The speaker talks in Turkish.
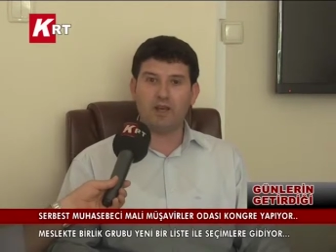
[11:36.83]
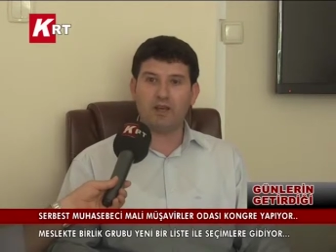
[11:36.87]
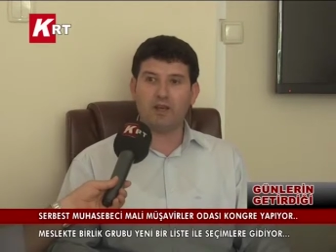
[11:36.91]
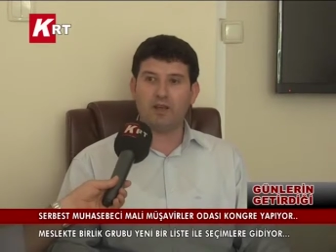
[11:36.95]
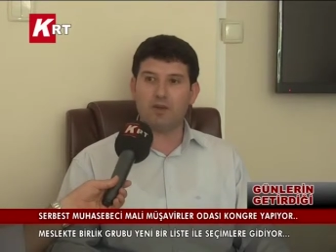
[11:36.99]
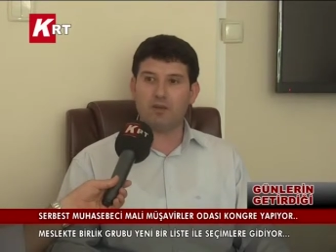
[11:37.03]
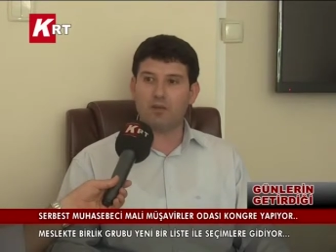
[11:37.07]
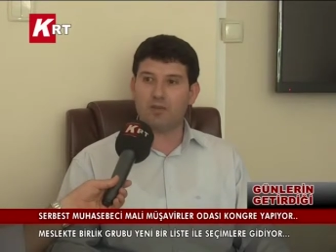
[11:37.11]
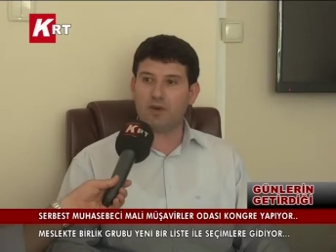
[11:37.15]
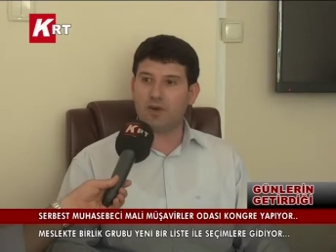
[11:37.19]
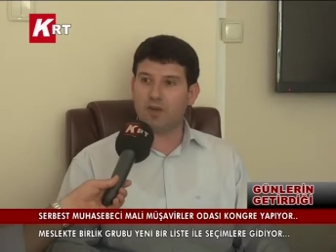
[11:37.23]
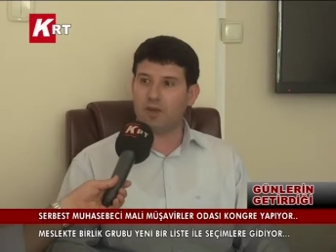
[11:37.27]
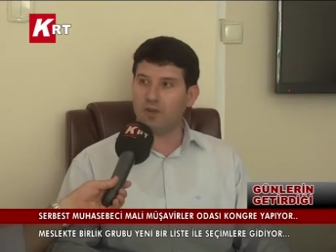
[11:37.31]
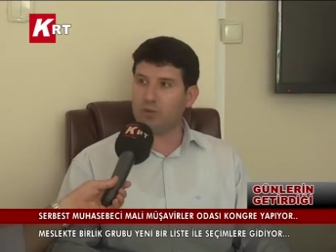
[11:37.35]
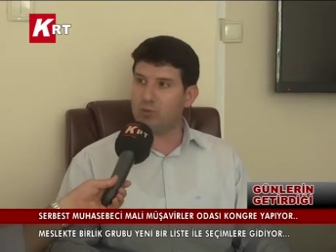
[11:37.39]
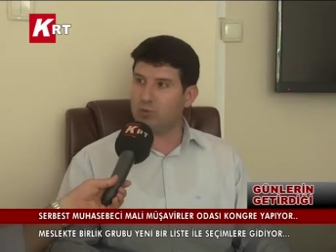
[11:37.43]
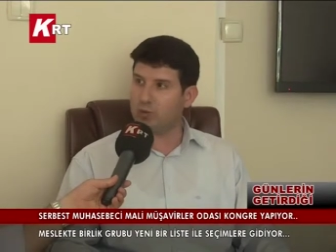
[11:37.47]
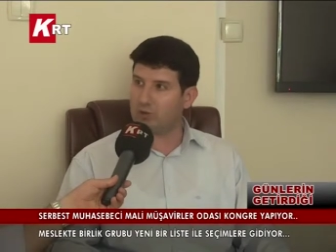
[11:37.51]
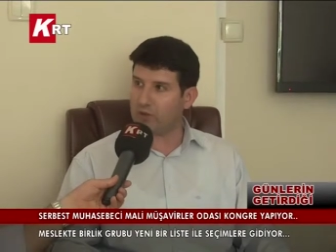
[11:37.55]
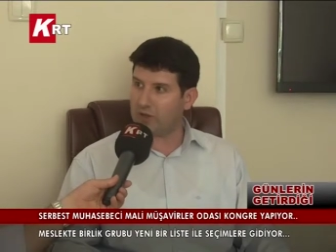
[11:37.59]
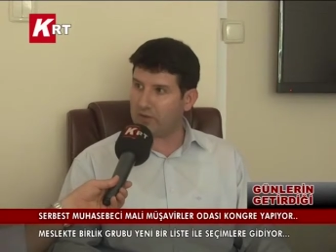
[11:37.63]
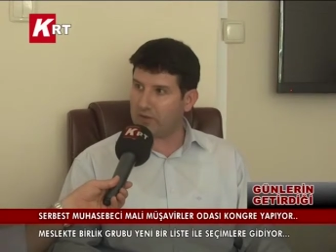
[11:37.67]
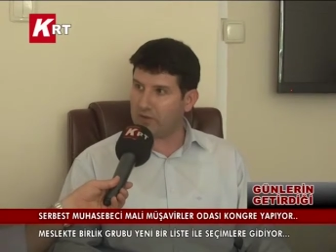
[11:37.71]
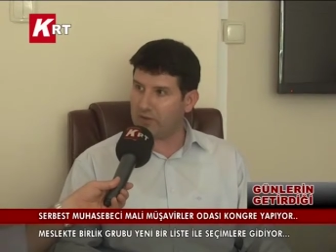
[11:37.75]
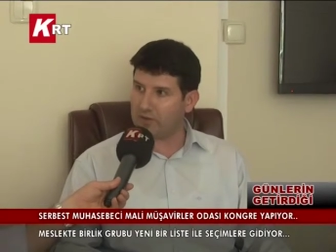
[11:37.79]
e, mali
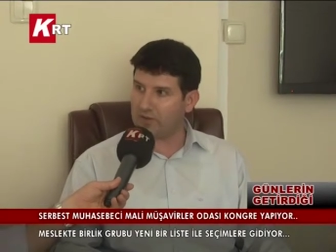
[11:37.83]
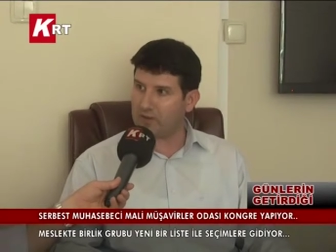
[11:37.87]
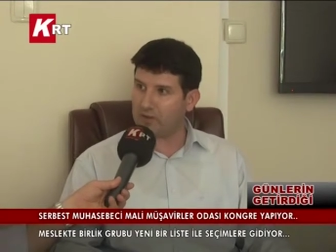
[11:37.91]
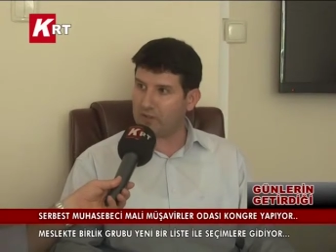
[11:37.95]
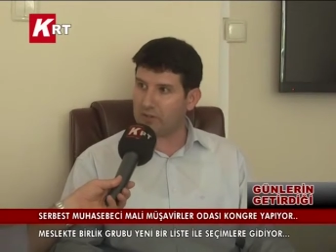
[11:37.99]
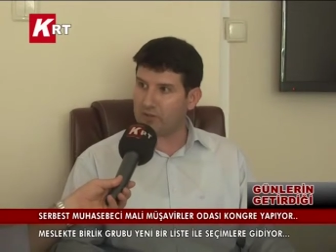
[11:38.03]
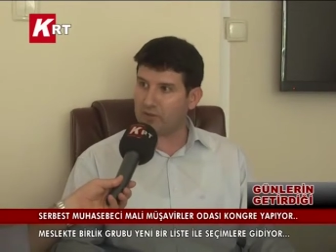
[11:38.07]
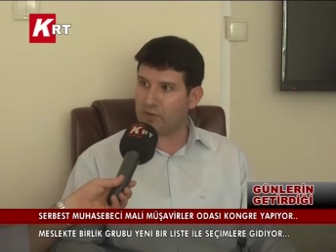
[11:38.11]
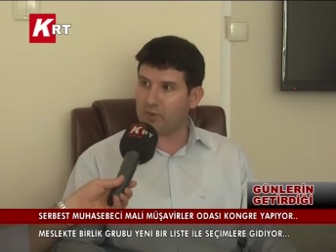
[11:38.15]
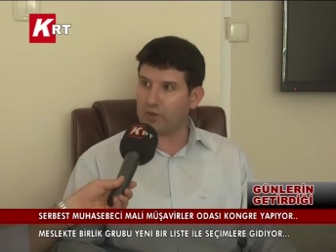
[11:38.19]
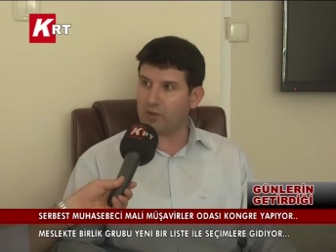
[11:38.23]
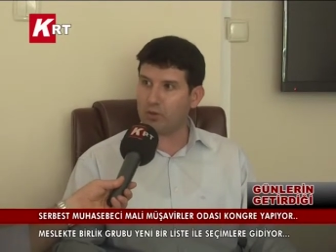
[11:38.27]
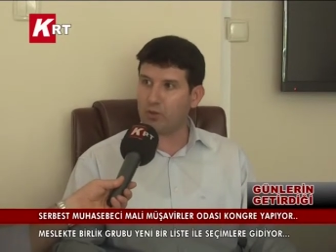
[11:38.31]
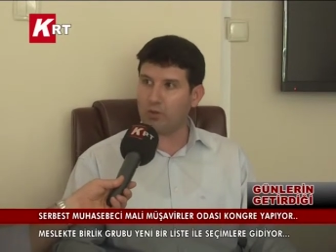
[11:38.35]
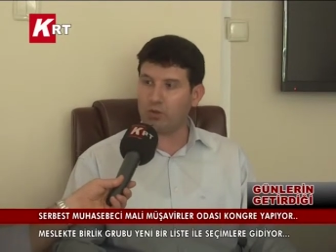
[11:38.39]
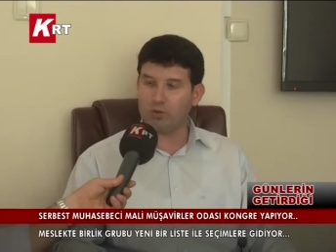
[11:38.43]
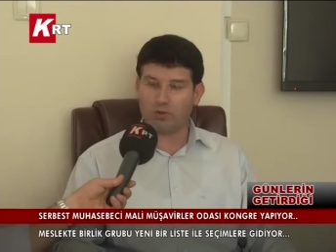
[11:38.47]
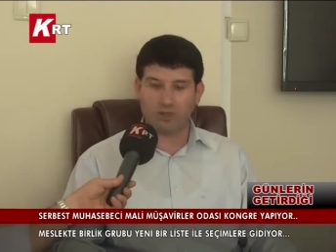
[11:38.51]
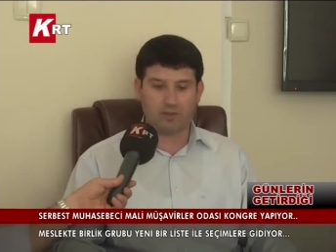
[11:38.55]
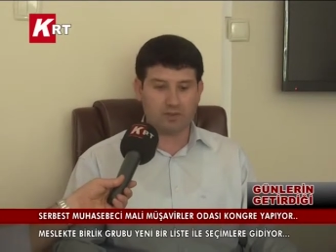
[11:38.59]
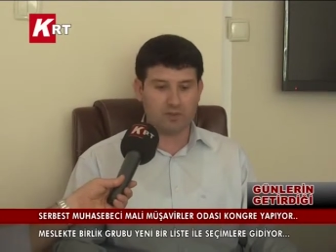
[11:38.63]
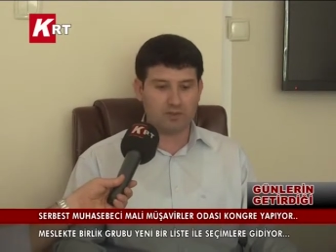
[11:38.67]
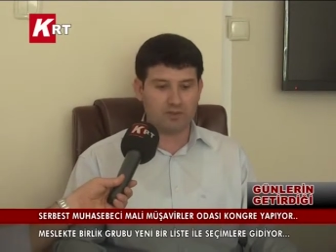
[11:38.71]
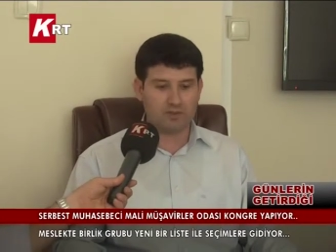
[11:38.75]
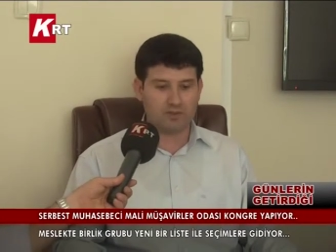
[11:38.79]
müşavirler tarafından
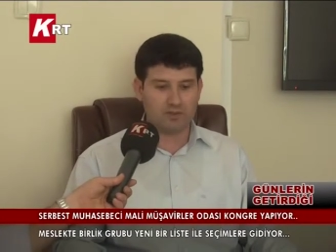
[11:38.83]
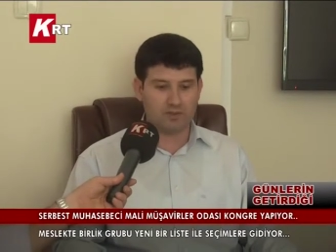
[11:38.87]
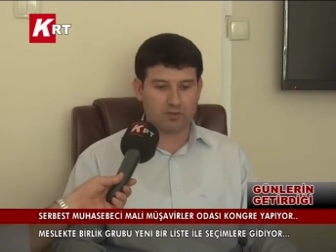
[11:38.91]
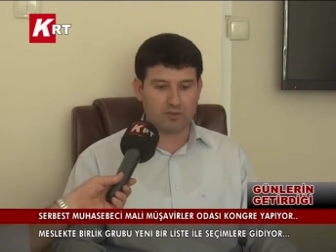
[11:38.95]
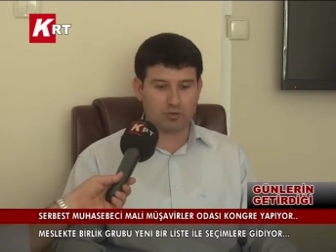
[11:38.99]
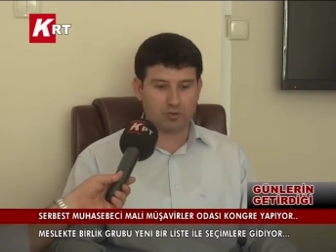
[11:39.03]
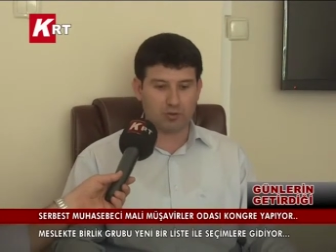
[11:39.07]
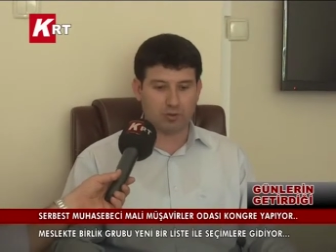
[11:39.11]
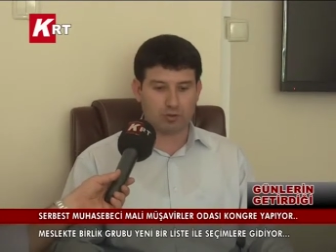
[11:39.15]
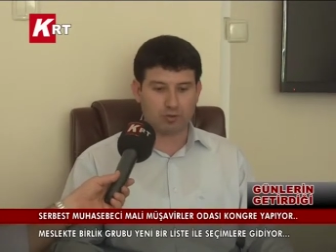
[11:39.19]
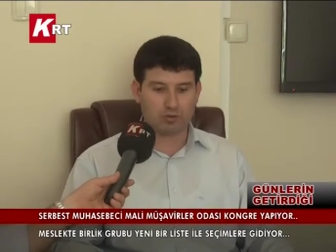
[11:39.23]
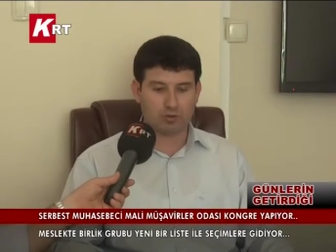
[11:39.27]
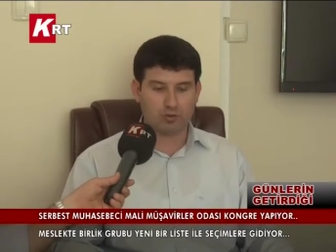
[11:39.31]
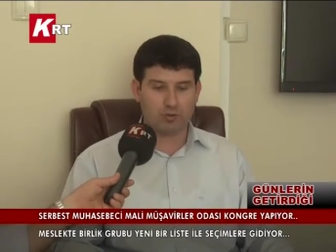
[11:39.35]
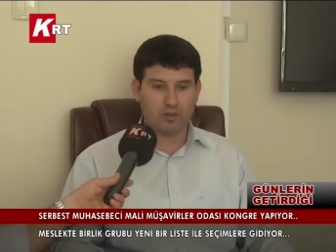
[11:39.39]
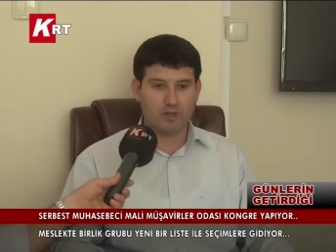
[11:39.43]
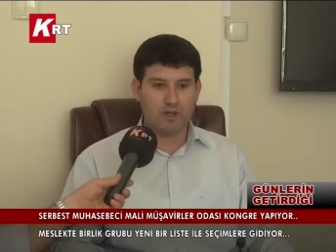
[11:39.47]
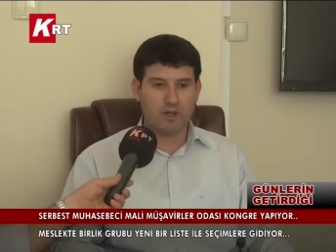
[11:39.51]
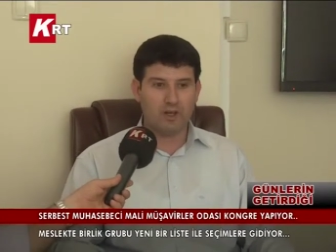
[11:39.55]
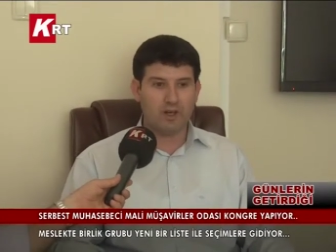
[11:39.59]
gönderilmesini istiyoruz.